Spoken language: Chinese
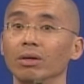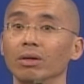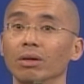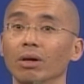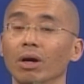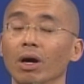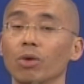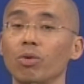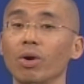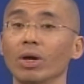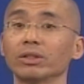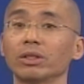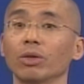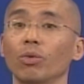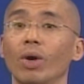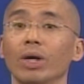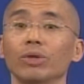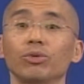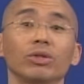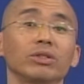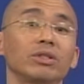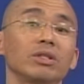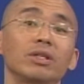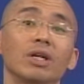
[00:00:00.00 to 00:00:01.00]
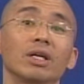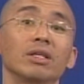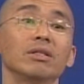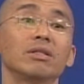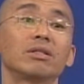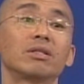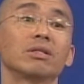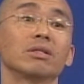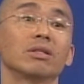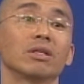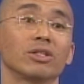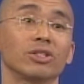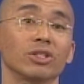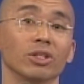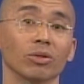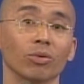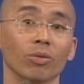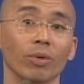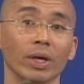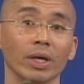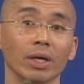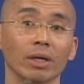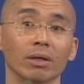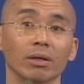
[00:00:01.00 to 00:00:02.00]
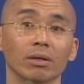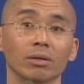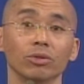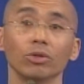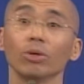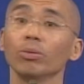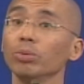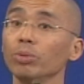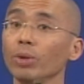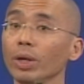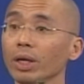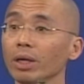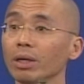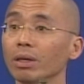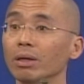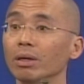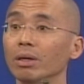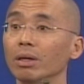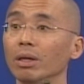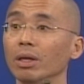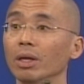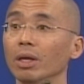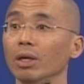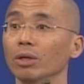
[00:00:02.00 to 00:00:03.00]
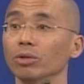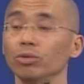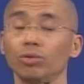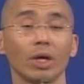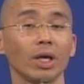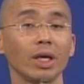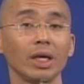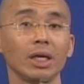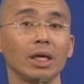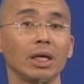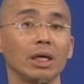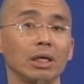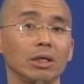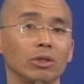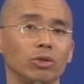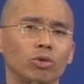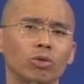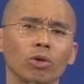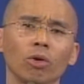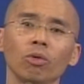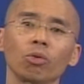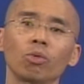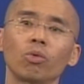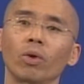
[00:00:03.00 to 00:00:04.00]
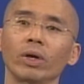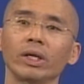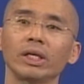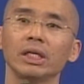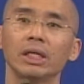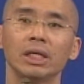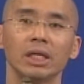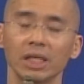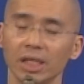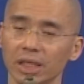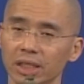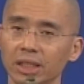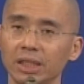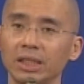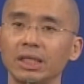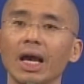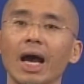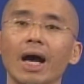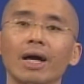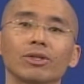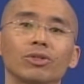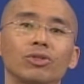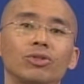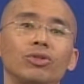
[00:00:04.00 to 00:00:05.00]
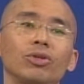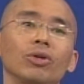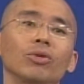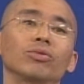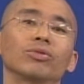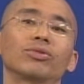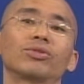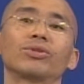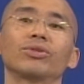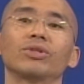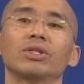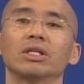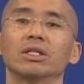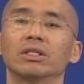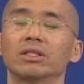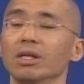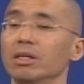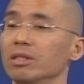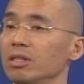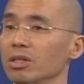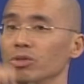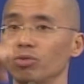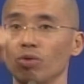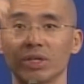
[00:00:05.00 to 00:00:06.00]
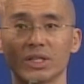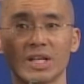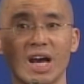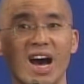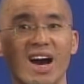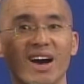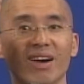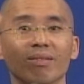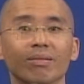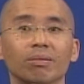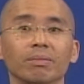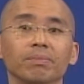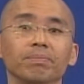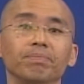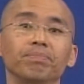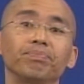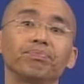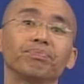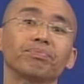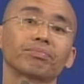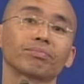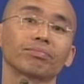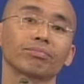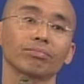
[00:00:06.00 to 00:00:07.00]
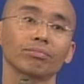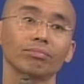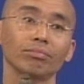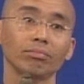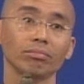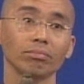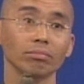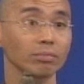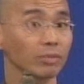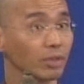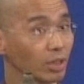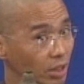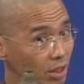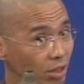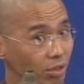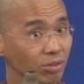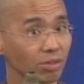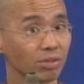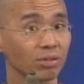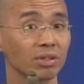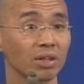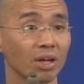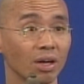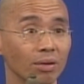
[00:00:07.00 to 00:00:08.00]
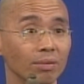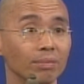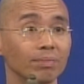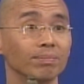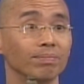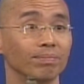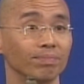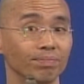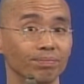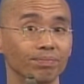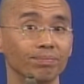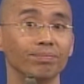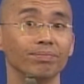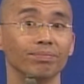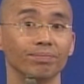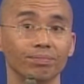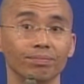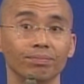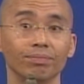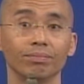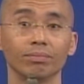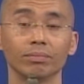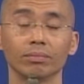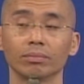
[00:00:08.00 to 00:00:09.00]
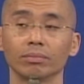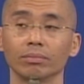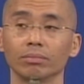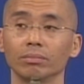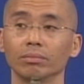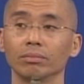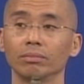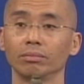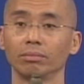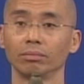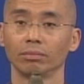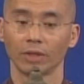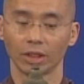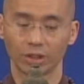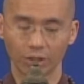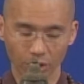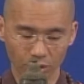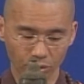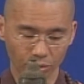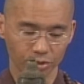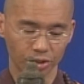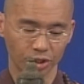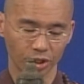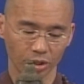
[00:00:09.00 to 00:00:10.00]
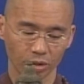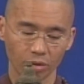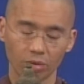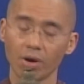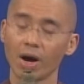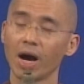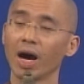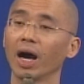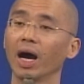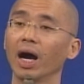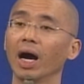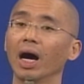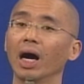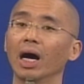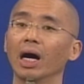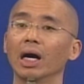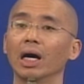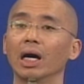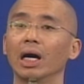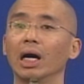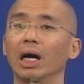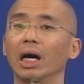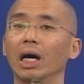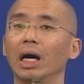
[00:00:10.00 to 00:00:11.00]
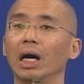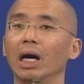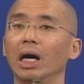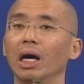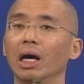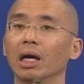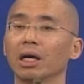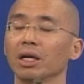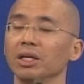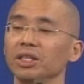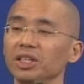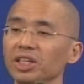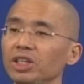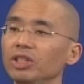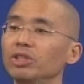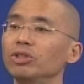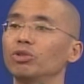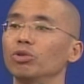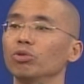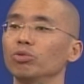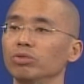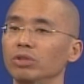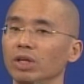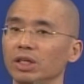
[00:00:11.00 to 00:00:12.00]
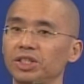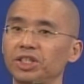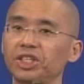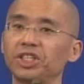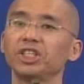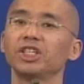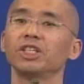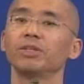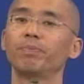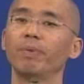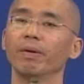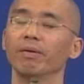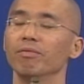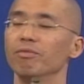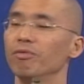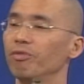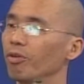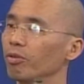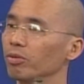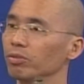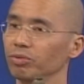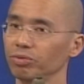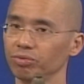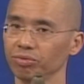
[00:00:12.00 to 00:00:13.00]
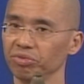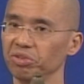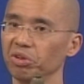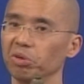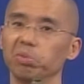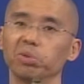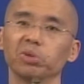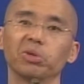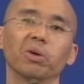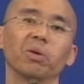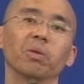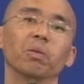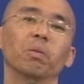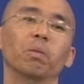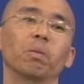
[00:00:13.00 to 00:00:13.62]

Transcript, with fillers: 何况这完全是人治的行为，对不对？所以中国一向就是以政治最大，你要知道，那这种情况啊，跟印度的基本风俗又不同。